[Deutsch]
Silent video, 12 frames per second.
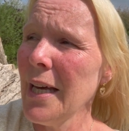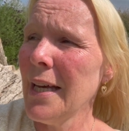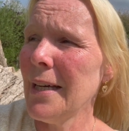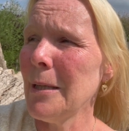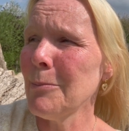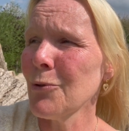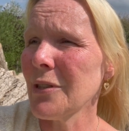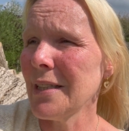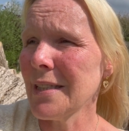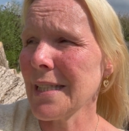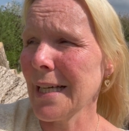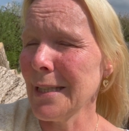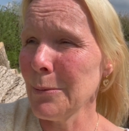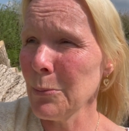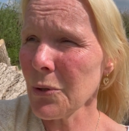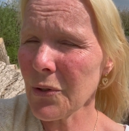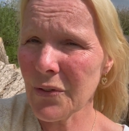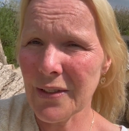Äh, muss ja jetzt keine
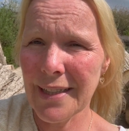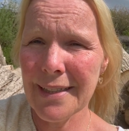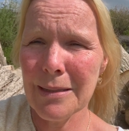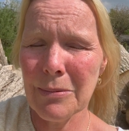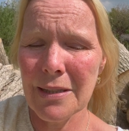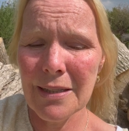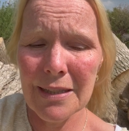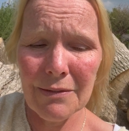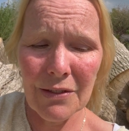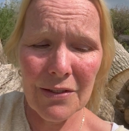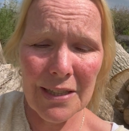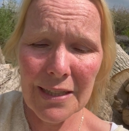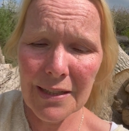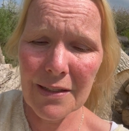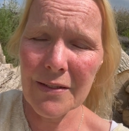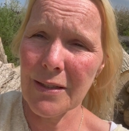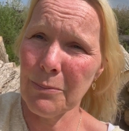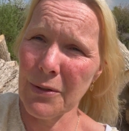Mütze sein, aber etwas
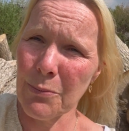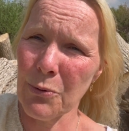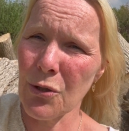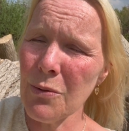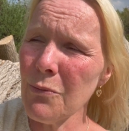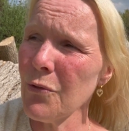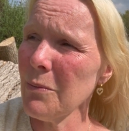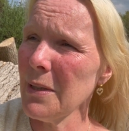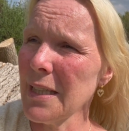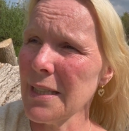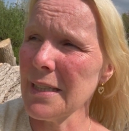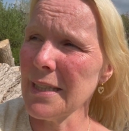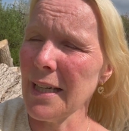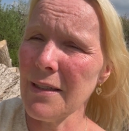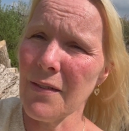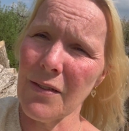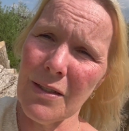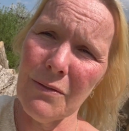ähnliches gibt es bestimmt für Männer, die
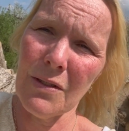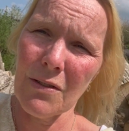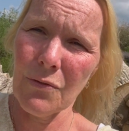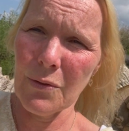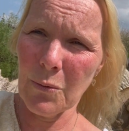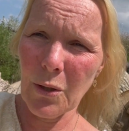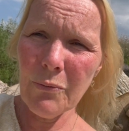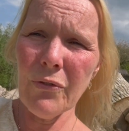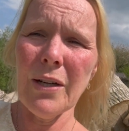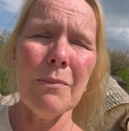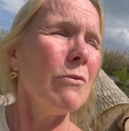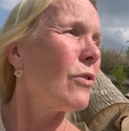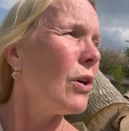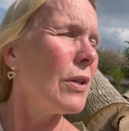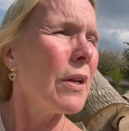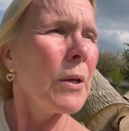nachts etwas auf dem Kopf haben wollen.